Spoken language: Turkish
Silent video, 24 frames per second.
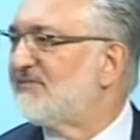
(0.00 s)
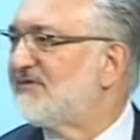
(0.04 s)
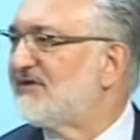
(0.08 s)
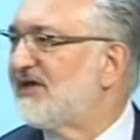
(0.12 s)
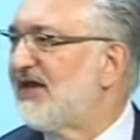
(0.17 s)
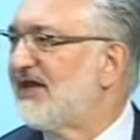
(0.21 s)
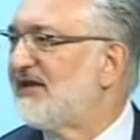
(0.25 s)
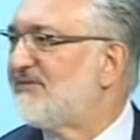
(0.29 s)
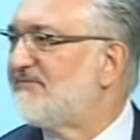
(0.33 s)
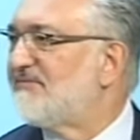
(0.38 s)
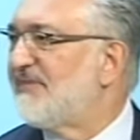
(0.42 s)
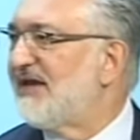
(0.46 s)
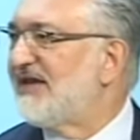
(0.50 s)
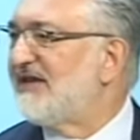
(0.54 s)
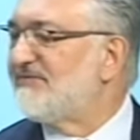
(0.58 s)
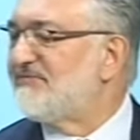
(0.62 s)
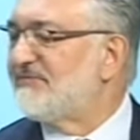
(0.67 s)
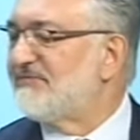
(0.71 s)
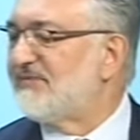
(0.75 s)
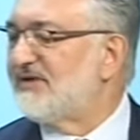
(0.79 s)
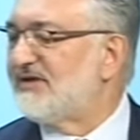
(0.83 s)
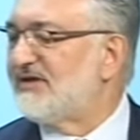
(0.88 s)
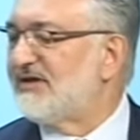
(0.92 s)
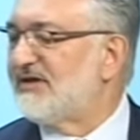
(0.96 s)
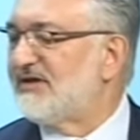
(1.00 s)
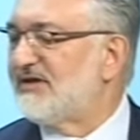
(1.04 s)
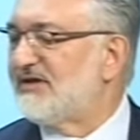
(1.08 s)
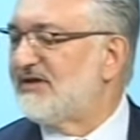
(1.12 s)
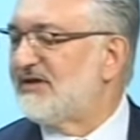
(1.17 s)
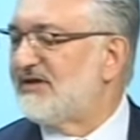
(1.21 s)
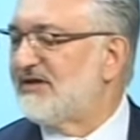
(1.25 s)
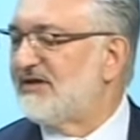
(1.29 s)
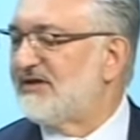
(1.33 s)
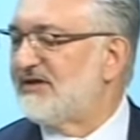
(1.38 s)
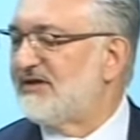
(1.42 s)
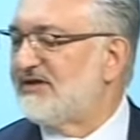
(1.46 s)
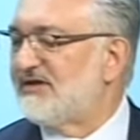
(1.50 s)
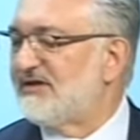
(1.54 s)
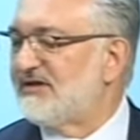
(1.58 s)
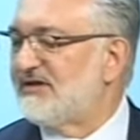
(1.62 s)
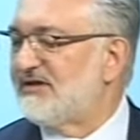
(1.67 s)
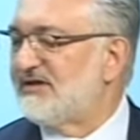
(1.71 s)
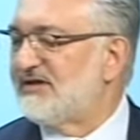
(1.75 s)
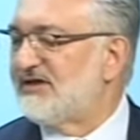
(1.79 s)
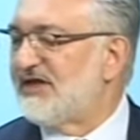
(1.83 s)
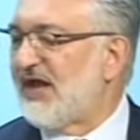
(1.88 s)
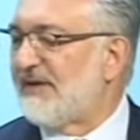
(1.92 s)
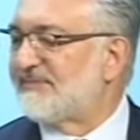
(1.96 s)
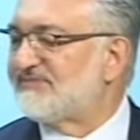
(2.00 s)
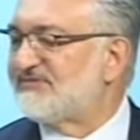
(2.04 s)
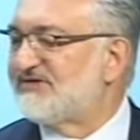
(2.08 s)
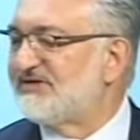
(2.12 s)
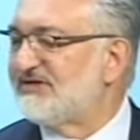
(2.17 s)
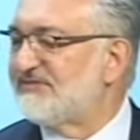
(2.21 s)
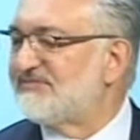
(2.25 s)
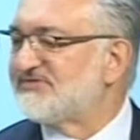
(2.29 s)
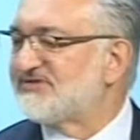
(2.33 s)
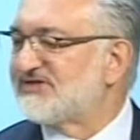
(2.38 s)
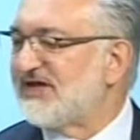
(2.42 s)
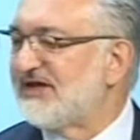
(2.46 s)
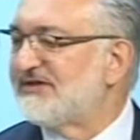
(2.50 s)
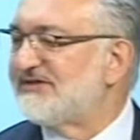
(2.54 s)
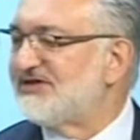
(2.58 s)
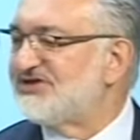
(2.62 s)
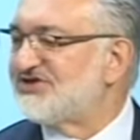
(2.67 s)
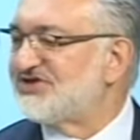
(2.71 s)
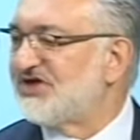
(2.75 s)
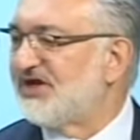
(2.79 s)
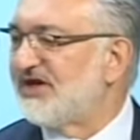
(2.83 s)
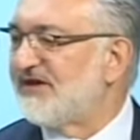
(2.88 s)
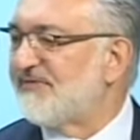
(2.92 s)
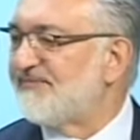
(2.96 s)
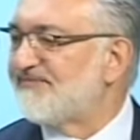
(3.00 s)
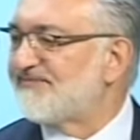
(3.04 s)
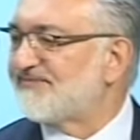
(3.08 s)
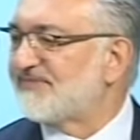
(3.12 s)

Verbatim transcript: Yani benim e, e, yaptığım sadece